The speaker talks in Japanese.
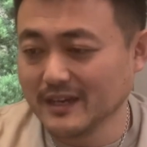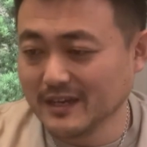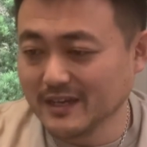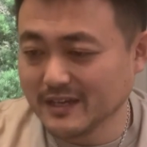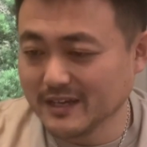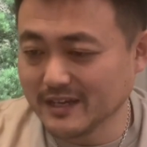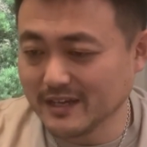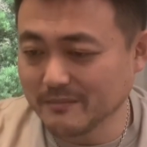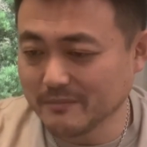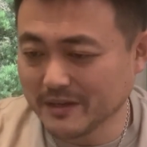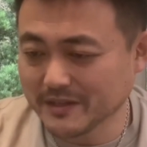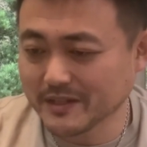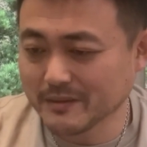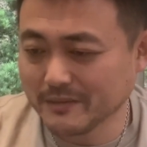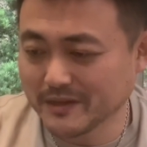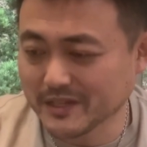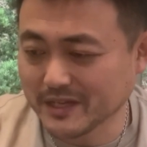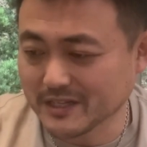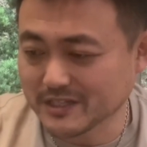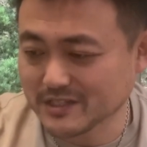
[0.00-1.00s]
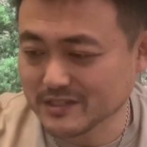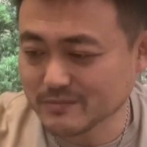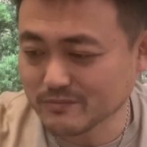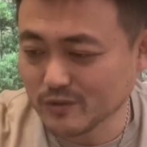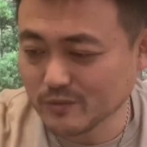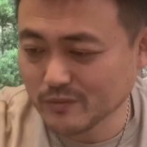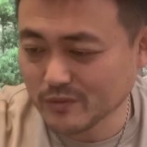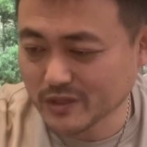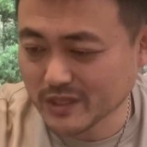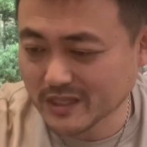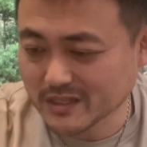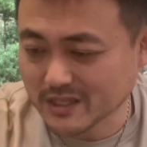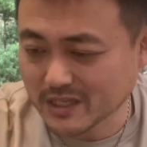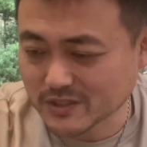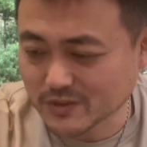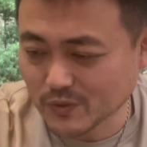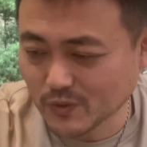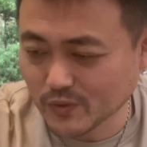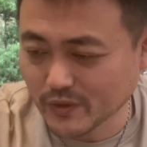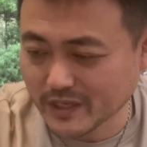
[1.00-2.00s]
えー、まだまだ質問もね、手
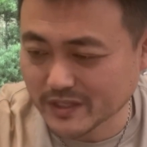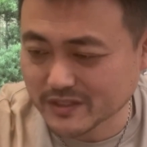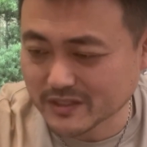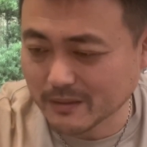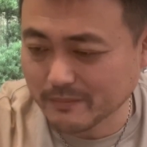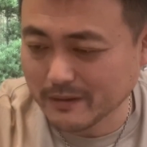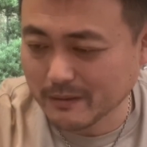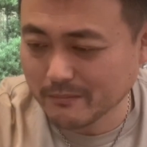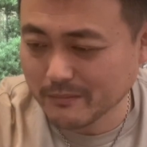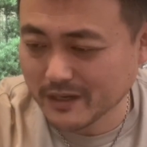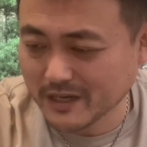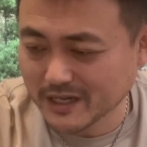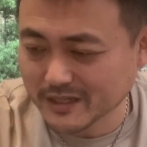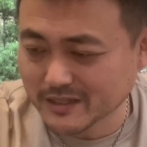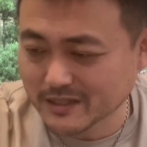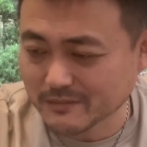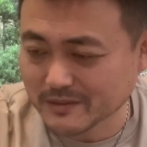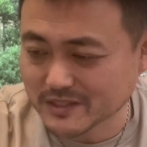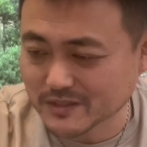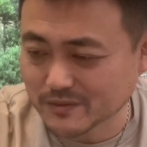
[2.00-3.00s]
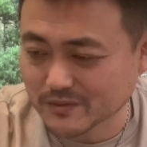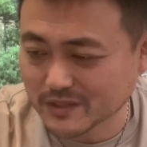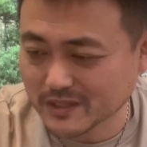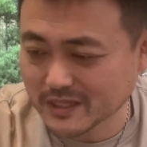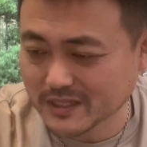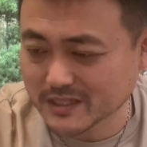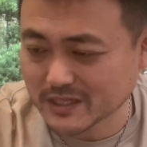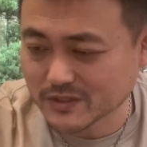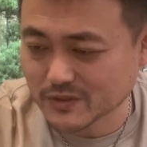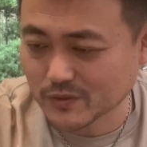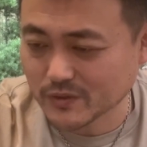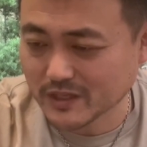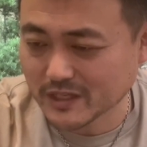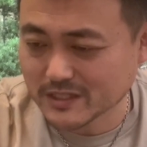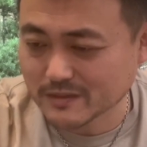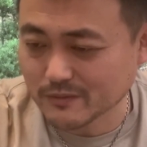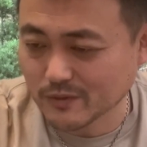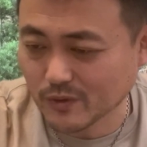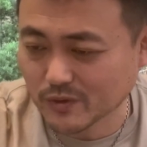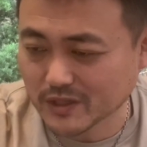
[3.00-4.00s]
相のやつがバンバン入ってますので、手相のや
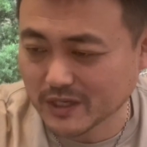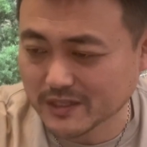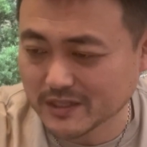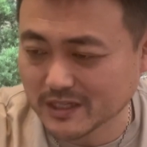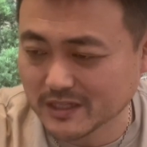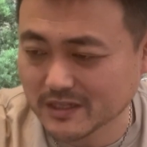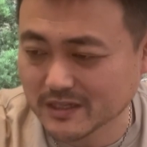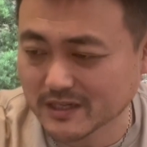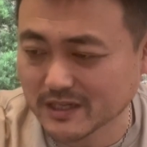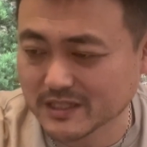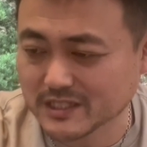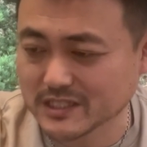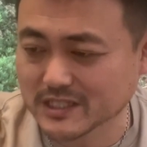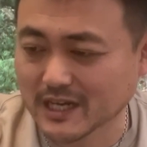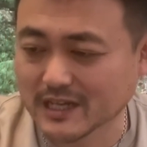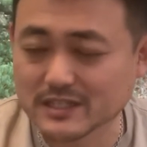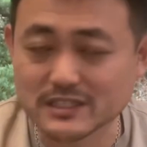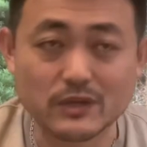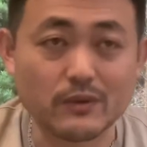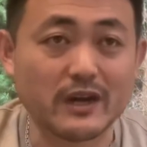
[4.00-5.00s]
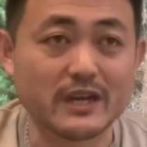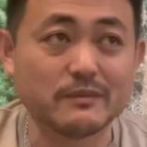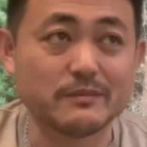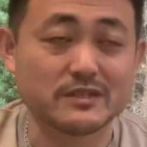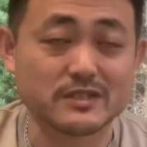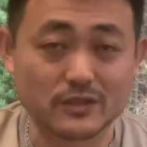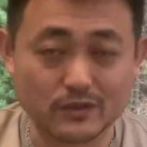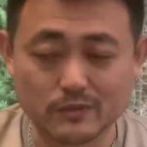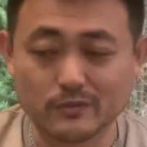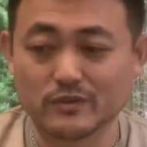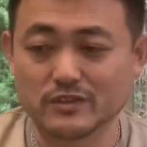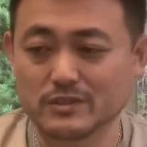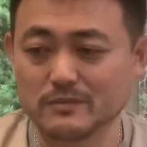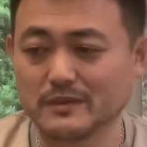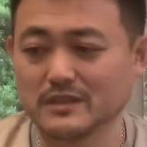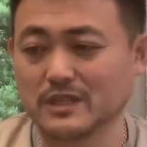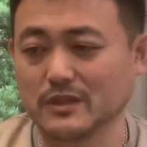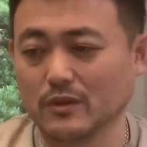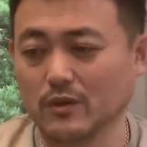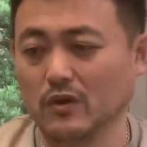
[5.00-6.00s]
つも答えていきながら、時間差はありますけども、
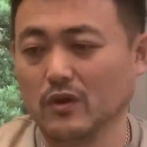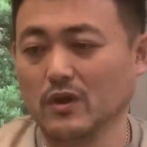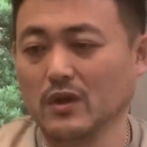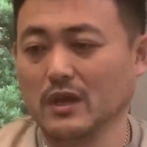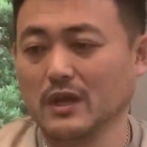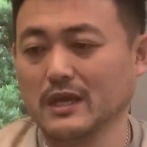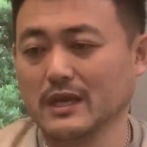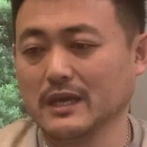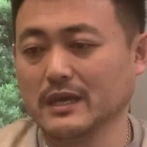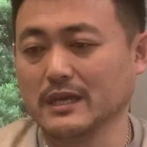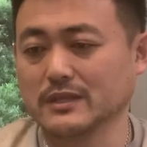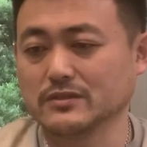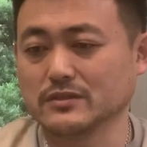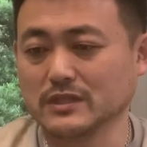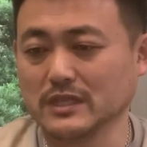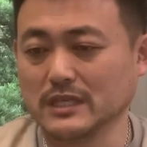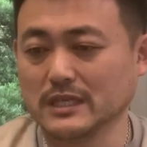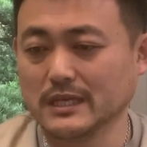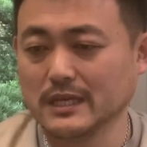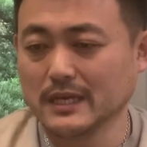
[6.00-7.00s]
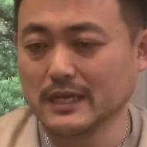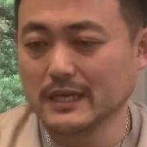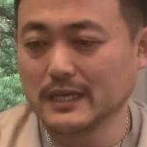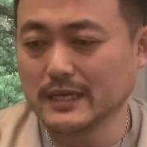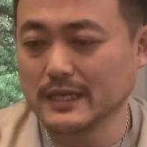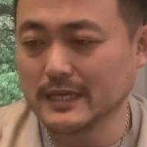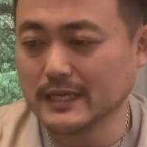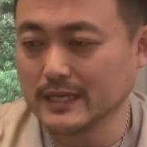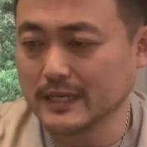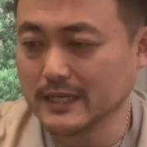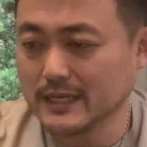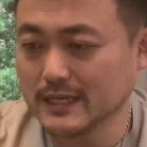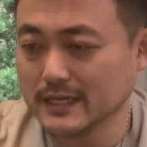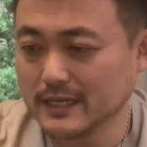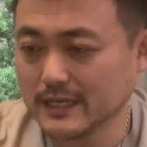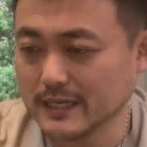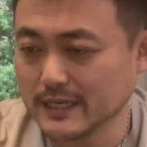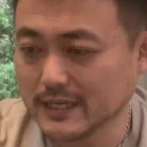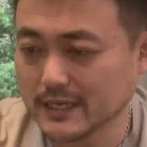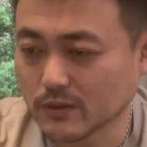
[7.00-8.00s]
全てのやつに、
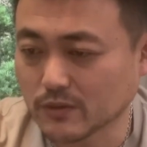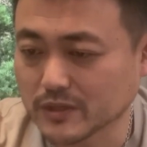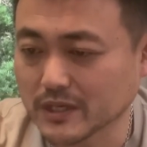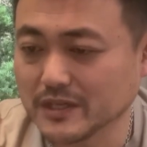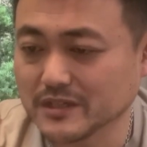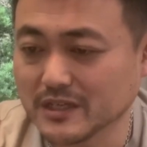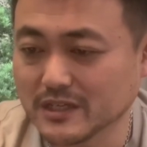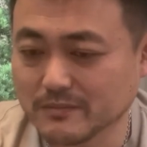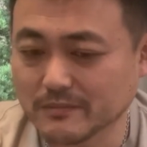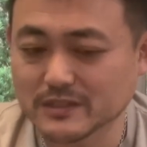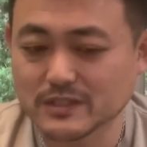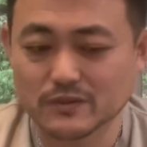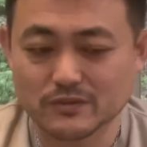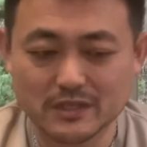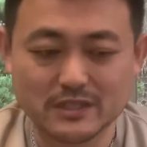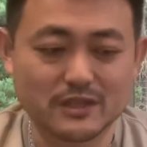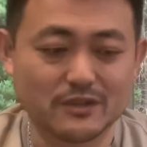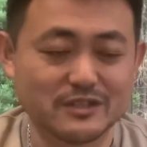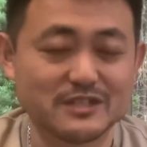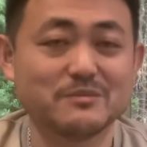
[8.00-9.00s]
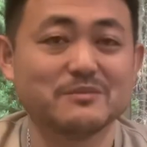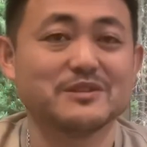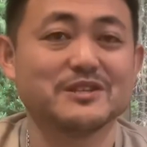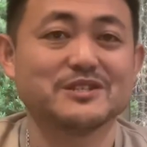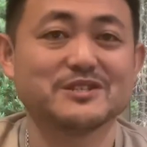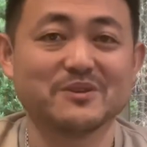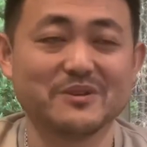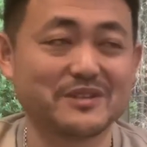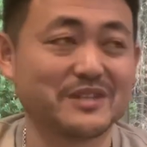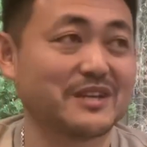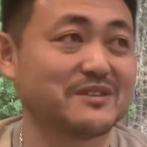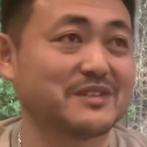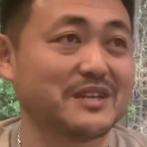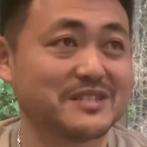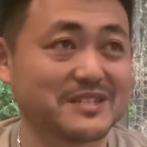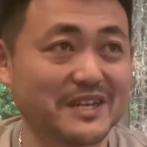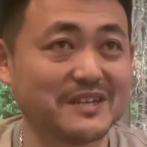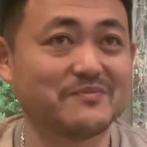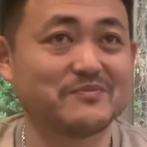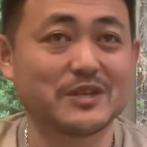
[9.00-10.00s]
えー、答えていきますので楽しみにしておいてくだ
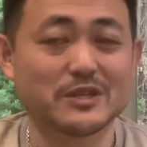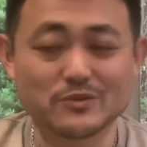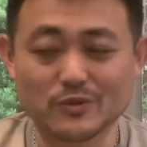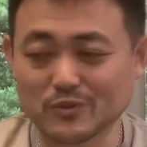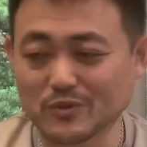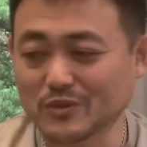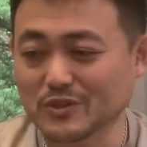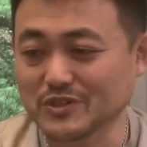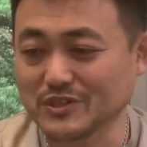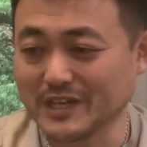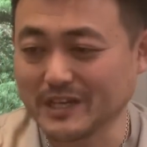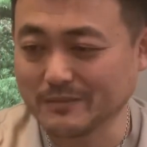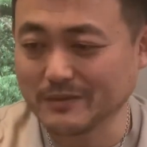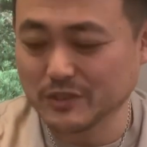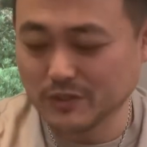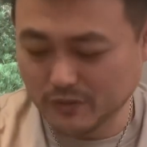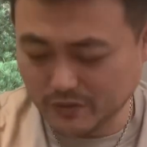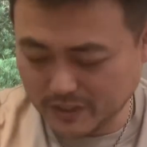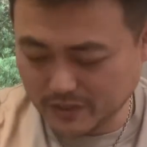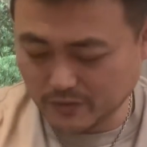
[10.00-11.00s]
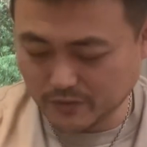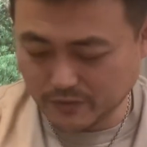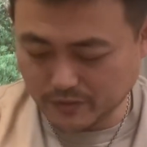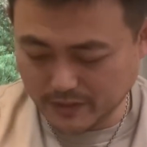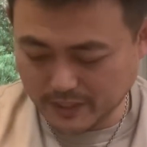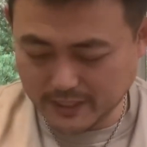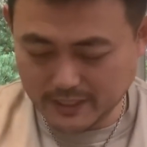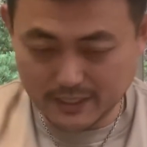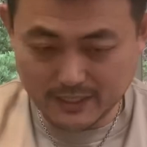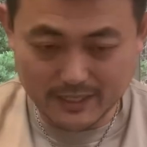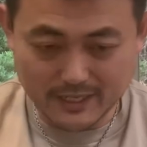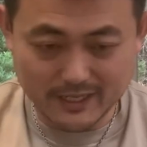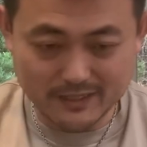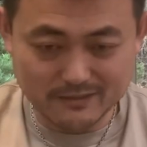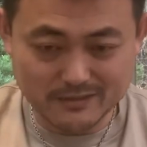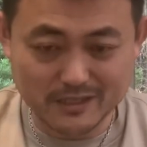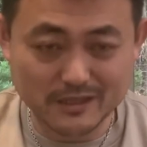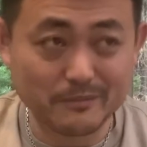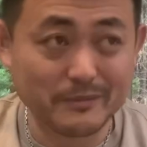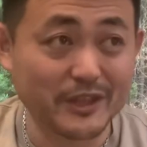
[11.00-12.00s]
さい。手相特集やりましょうね、今度ね。はい。
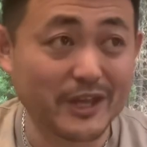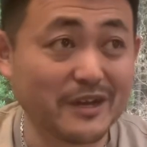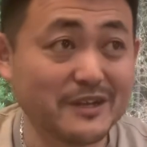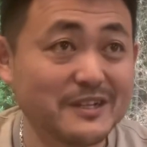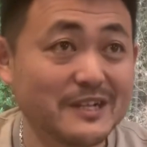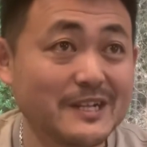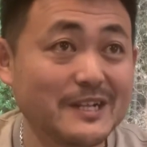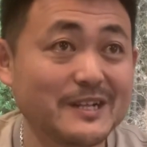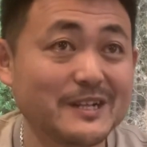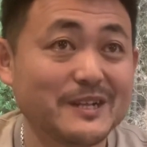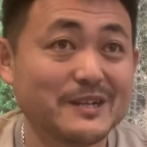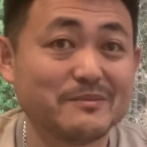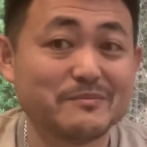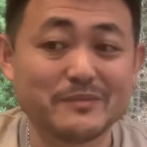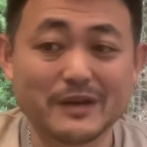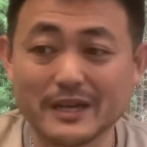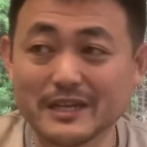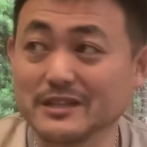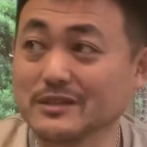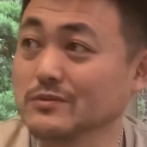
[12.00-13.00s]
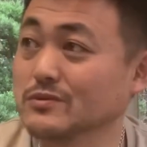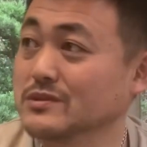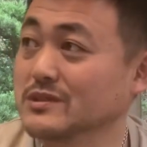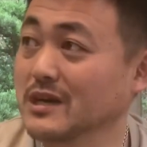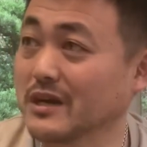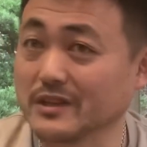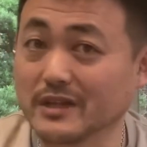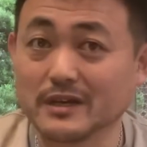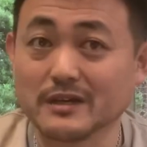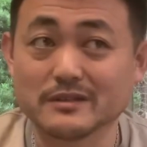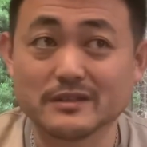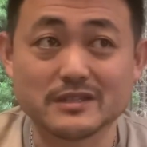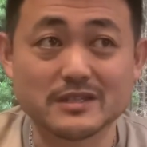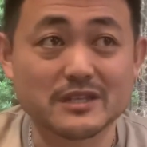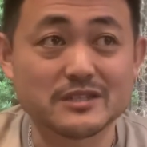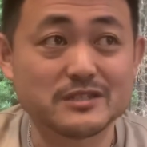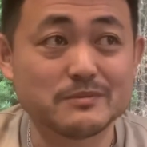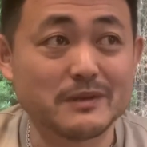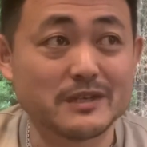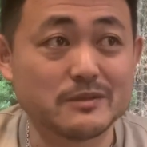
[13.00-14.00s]
ただまだ、前に言ったかな、2、
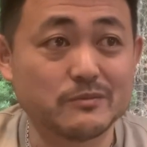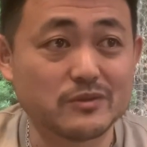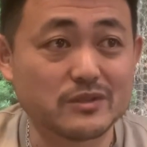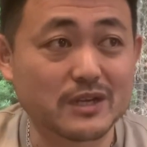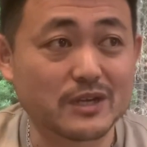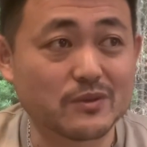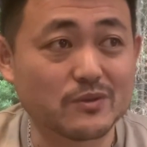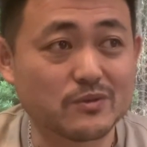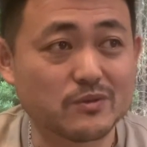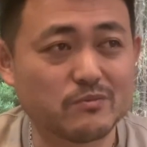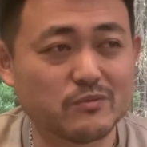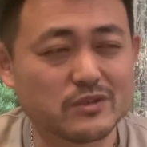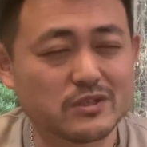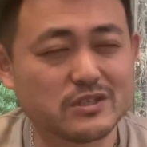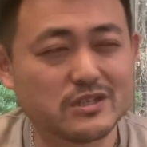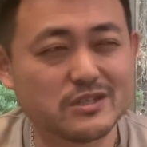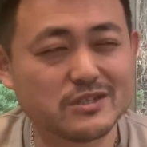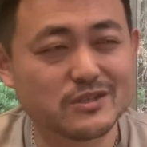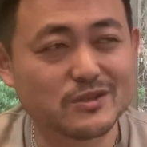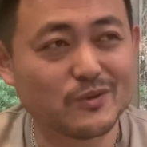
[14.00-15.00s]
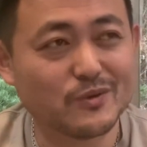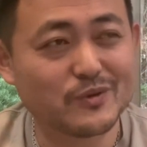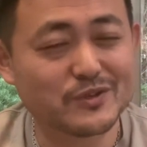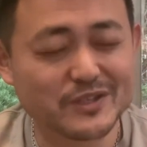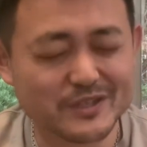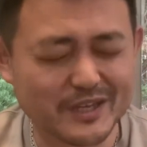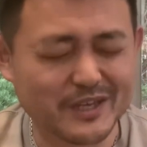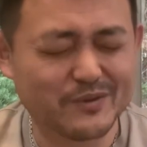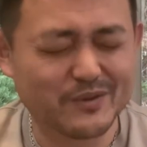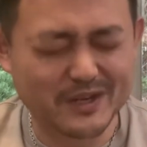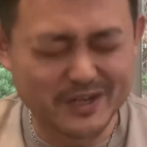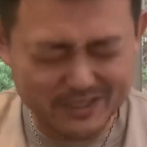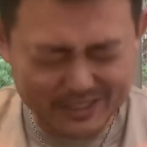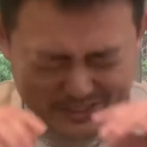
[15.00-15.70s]
3日前にも言ったけど、まあ、師匠にね、言われた